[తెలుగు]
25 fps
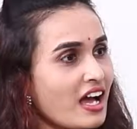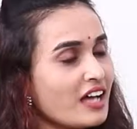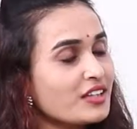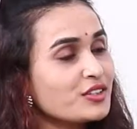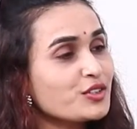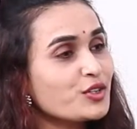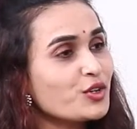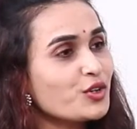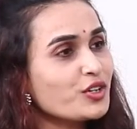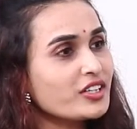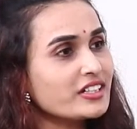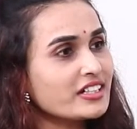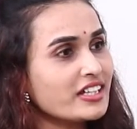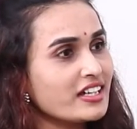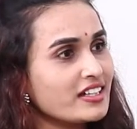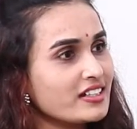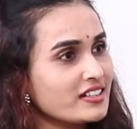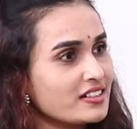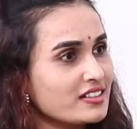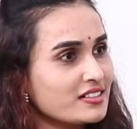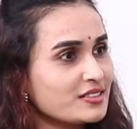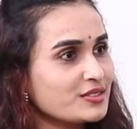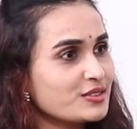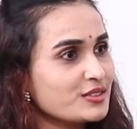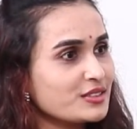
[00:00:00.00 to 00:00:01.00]
అందులో ఒక
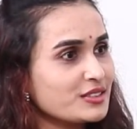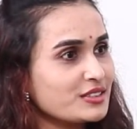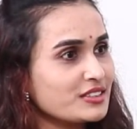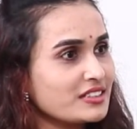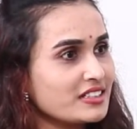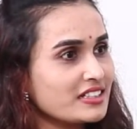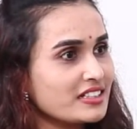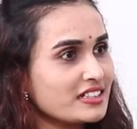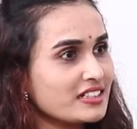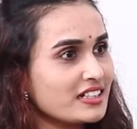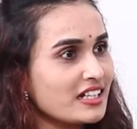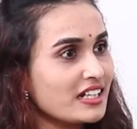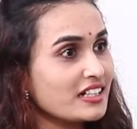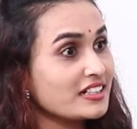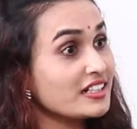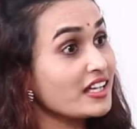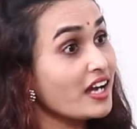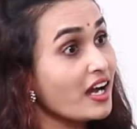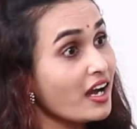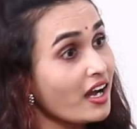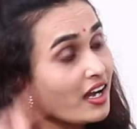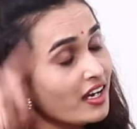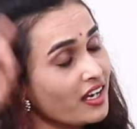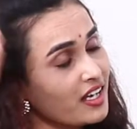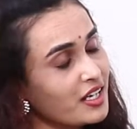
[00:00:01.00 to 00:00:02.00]
డైలాగ్ ఉంటుంది
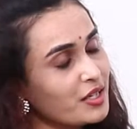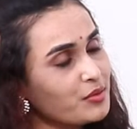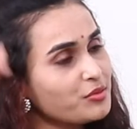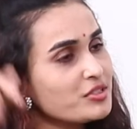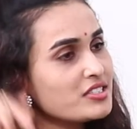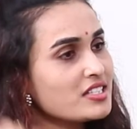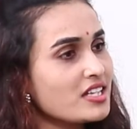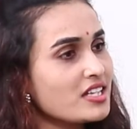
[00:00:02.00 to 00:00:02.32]
అంటే ఆ కాలంలో